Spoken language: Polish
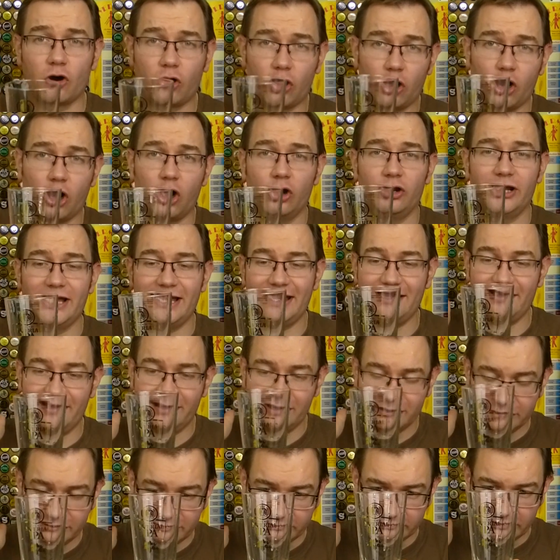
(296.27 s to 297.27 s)
Kole,
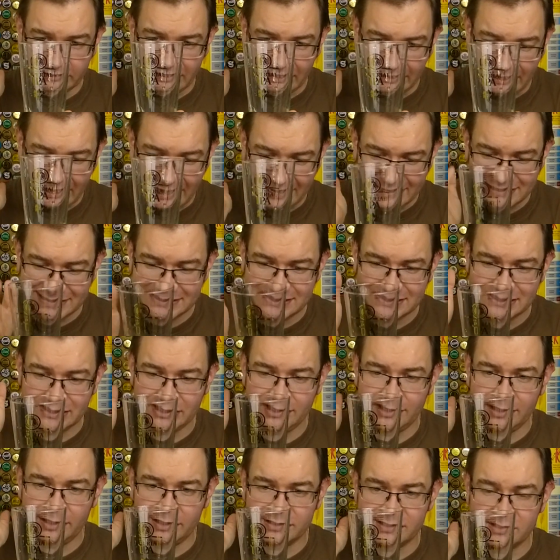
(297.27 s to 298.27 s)
e, ice
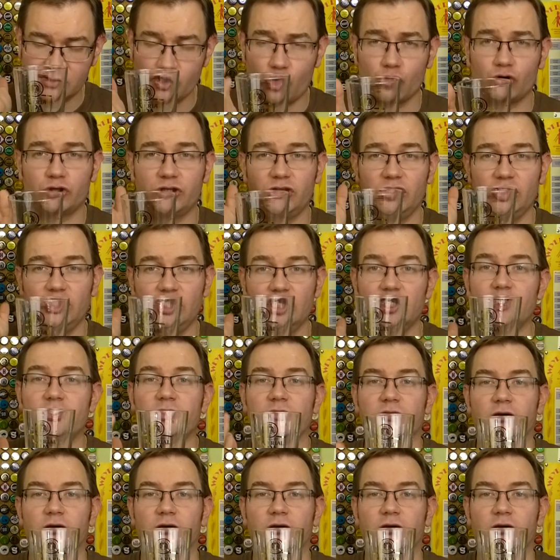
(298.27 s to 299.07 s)
tea, soki,